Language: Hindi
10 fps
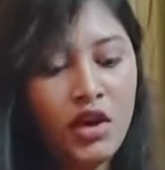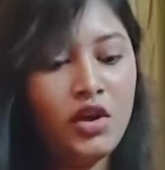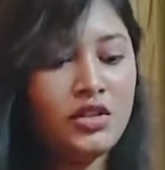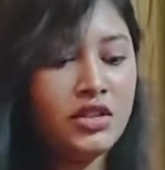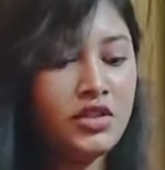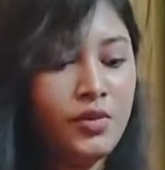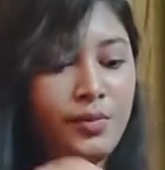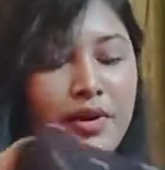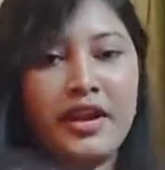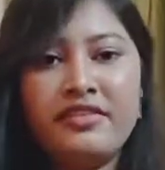और इसका जो
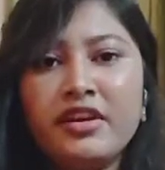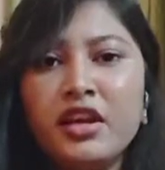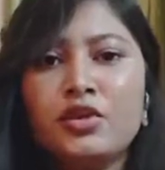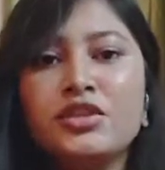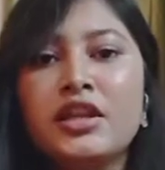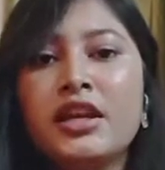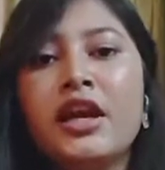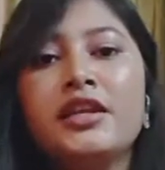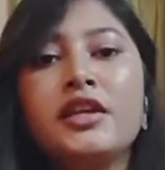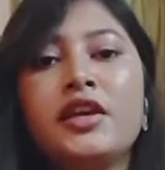ब्रांड वगैरह कुछ
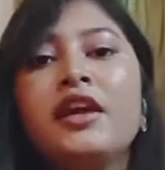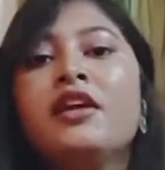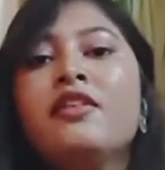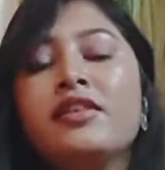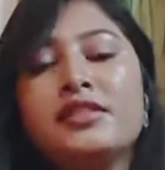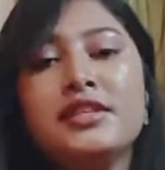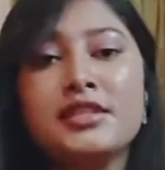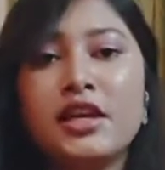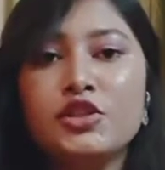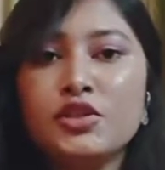लिखा नहीं है वैसे
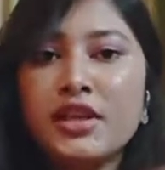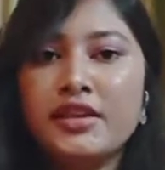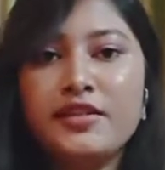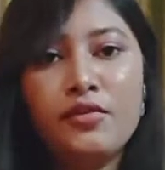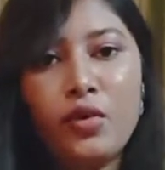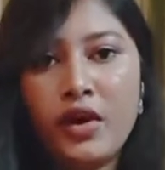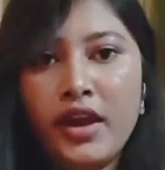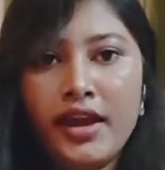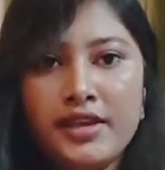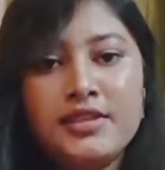इसका जो साइज़ है वो
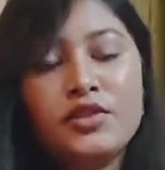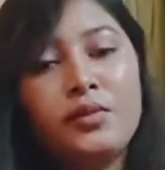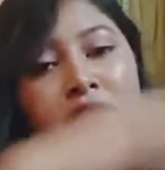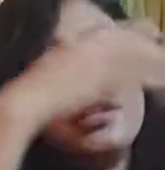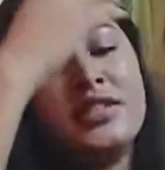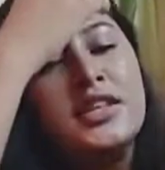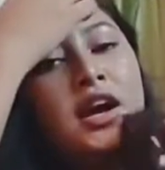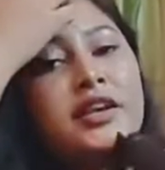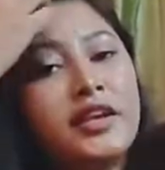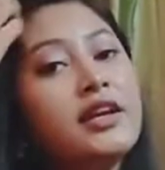है एस तो मैंने
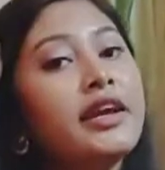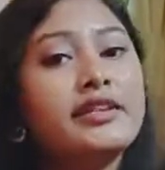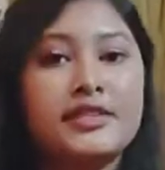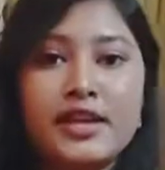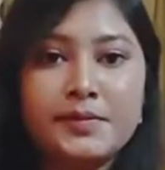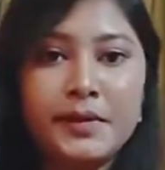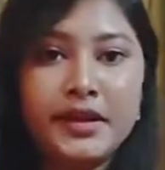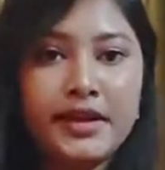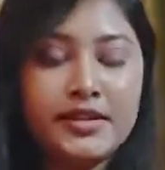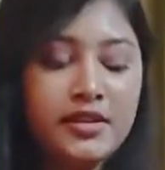सारे एस साइज़
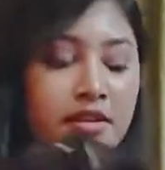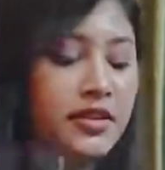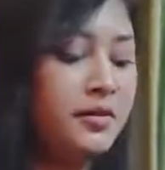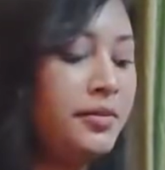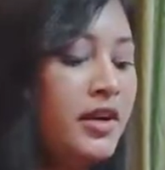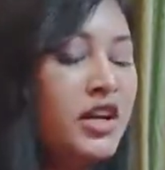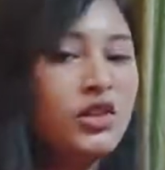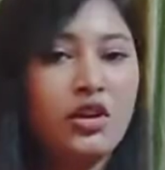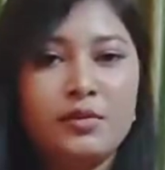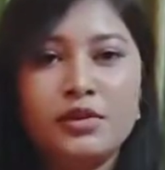में खरीदा था
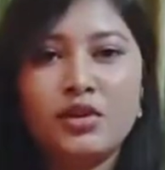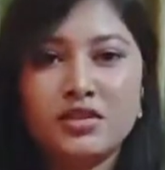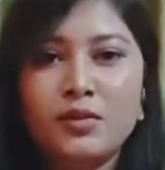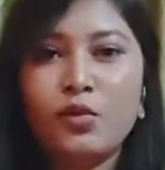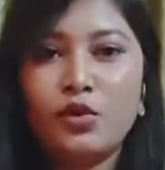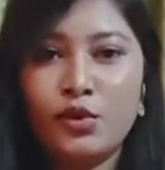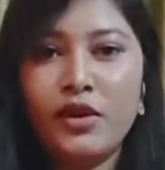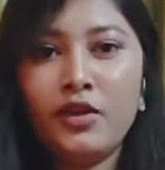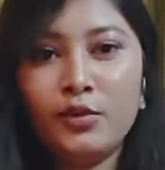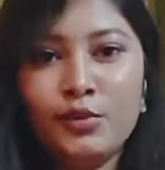अभी थोड़ा सा मोटी
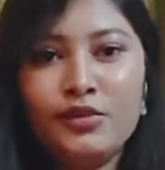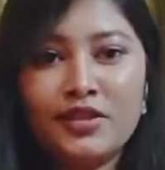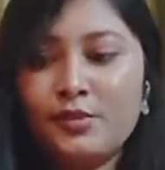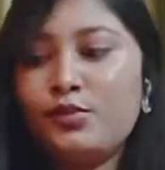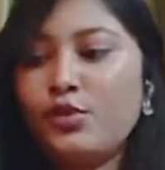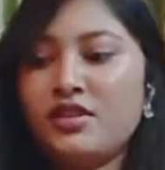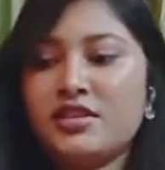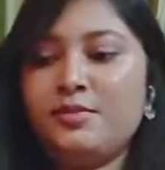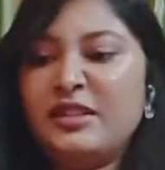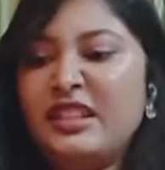हो गई हूँ तब थोड़ा
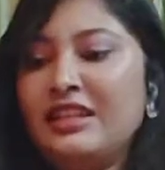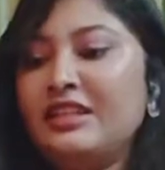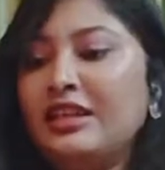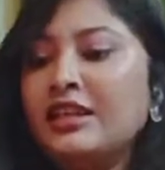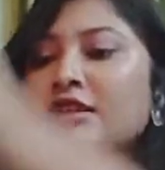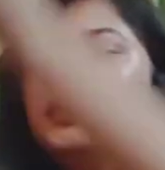सा पतली थी